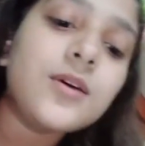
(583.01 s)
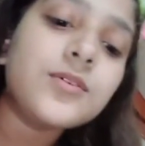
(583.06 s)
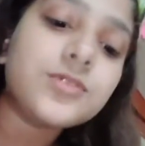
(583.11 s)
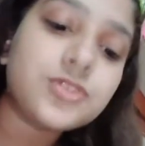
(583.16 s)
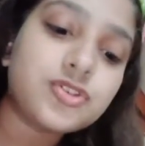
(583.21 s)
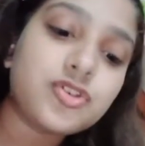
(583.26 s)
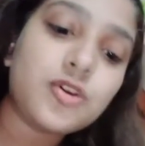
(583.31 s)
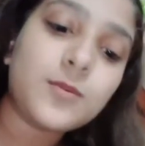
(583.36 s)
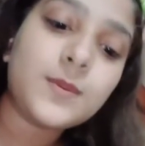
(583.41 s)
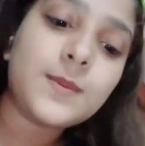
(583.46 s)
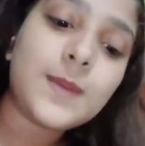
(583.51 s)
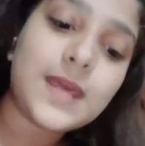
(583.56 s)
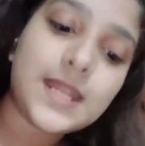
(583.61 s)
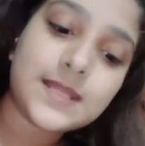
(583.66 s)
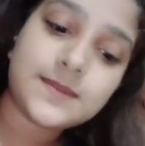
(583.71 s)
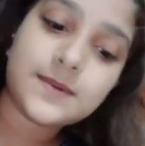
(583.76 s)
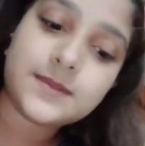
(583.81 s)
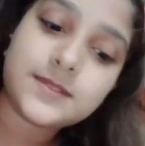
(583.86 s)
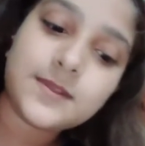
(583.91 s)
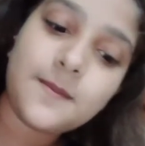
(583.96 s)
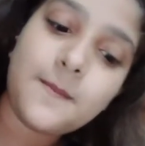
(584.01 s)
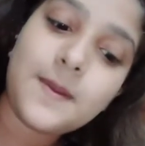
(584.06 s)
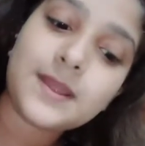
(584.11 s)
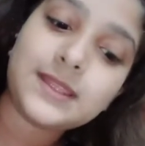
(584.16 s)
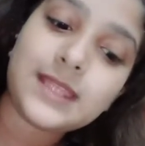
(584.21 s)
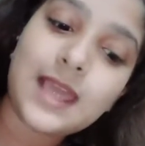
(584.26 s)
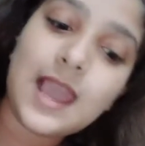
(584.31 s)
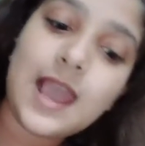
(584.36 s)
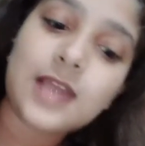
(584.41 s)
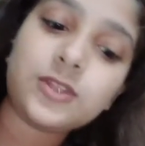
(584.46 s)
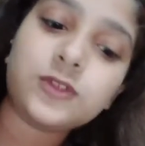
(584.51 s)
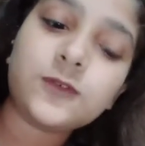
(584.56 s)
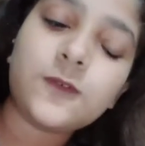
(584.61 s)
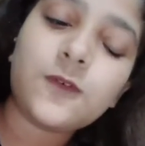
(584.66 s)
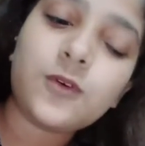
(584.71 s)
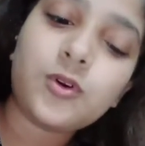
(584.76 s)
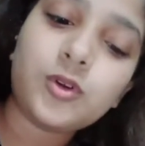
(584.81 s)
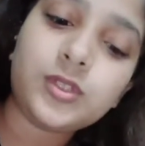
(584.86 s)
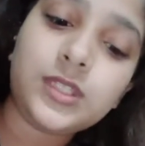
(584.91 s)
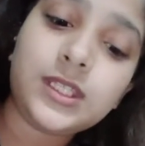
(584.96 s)
उसको भी मैंने जब बताया तो
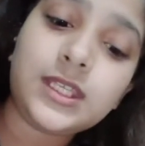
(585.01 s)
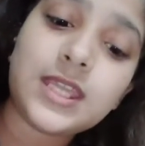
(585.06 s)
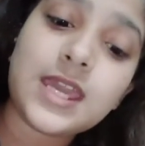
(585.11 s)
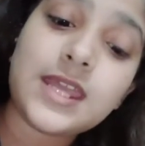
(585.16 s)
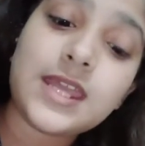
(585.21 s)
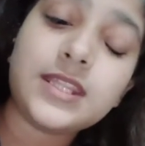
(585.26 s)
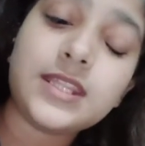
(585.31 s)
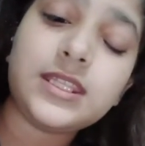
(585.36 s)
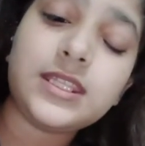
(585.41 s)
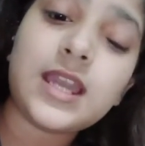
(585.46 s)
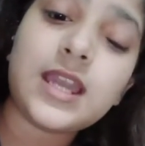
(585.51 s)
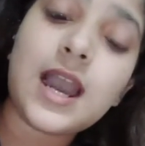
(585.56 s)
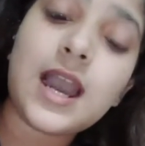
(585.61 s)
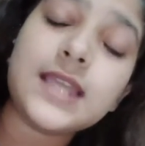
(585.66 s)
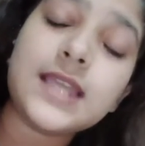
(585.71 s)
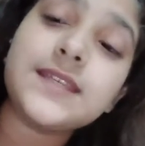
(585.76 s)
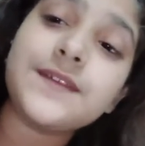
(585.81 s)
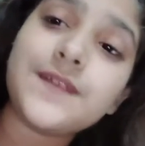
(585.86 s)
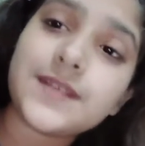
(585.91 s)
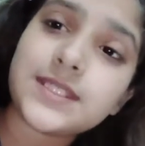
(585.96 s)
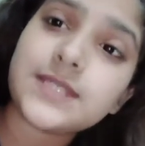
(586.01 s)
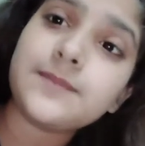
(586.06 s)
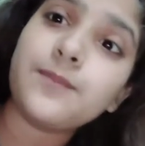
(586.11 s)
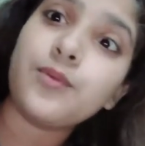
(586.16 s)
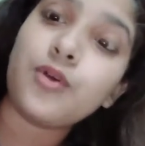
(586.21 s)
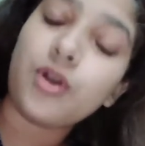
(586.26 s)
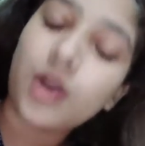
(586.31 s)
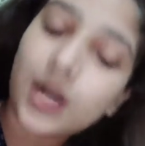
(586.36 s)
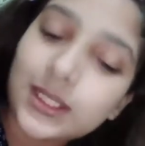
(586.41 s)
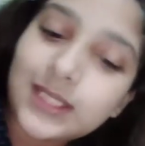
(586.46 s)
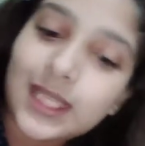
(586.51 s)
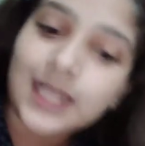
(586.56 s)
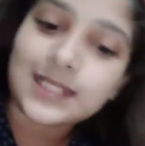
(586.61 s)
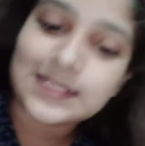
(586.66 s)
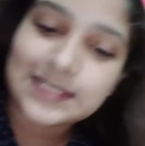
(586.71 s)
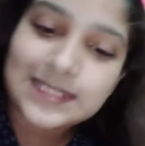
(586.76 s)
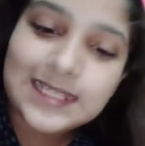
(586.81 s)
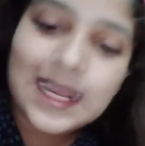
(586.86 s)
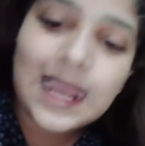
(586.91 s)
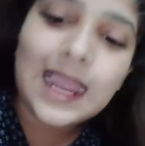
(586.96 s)
वो खुद ही कह रही थी हाँ ये वैसे बहुत
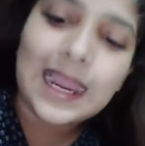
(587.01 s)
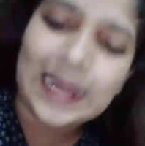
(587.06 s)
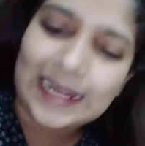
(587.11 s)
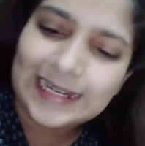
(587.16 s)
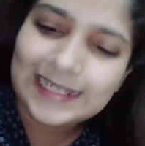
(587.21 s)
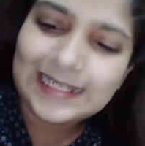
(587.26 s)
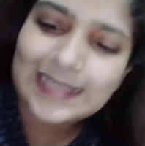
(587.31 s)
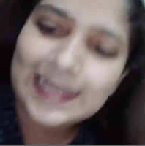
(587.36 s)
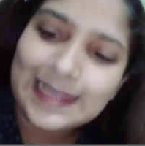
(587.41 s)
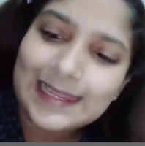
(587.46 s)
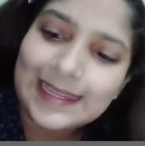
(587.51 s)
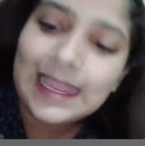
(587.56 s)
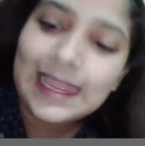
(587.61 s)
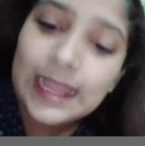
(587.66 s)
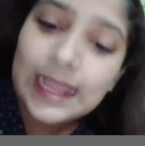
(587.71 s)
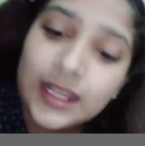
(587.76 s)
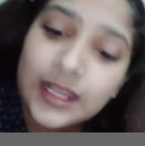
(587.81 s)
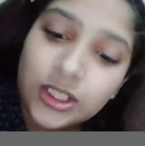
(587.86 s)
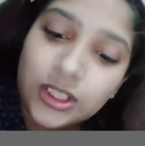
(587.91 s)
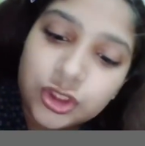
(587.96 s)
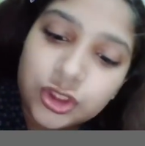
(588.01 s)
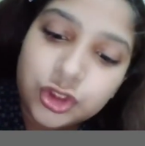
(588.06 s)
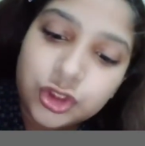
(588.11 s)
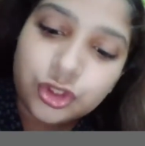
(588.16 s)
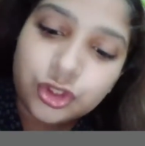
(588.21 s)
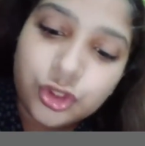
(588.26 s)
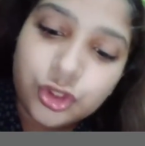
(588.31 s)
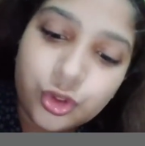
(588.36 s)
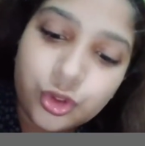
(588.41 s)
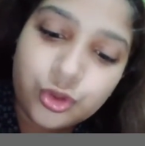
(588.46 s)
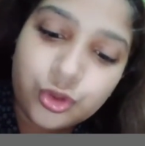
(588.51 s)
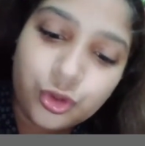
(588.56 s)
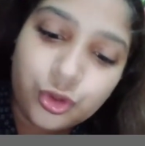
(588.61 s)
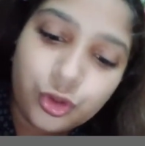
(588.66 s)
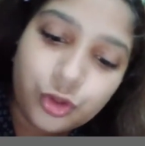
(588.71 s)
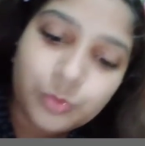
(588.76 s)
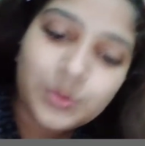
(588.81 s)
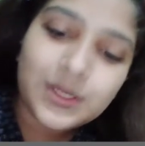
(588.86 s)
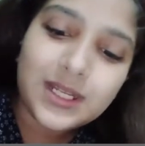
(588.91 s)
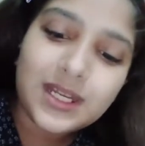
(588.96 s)
अच्छा आइडिया है जो न्यू
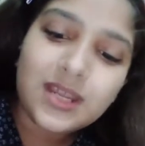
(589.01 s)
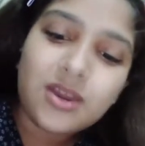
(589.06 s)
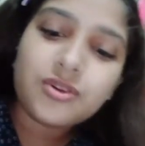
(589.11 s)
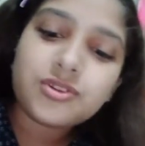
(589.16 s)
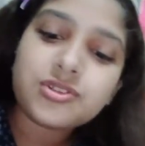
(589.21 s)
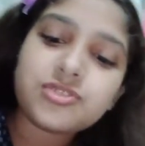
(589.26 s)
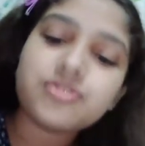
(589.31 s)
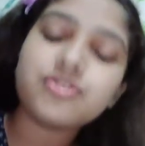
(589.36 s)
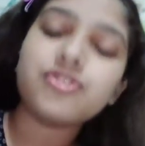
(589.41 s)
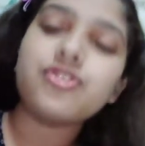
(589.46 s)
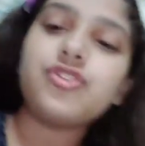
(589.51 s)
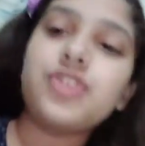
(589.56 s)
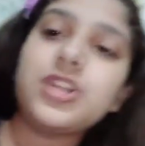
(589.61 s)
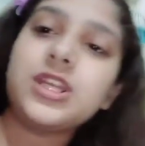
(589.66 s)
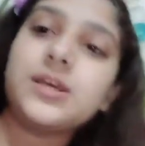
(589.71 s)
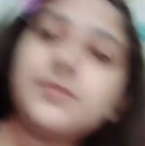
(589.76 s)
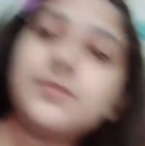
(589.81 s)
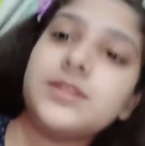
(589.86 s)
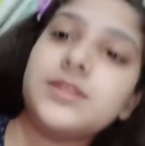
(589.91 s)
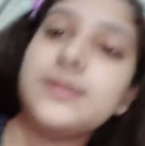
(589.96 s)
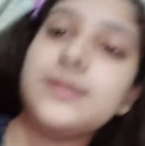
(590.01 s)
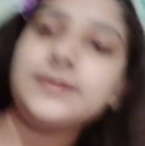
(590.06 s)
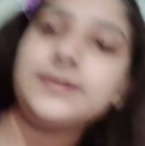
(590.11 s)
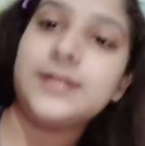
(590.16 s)
यूट्यूबर हैं और जिन्होंने अपनी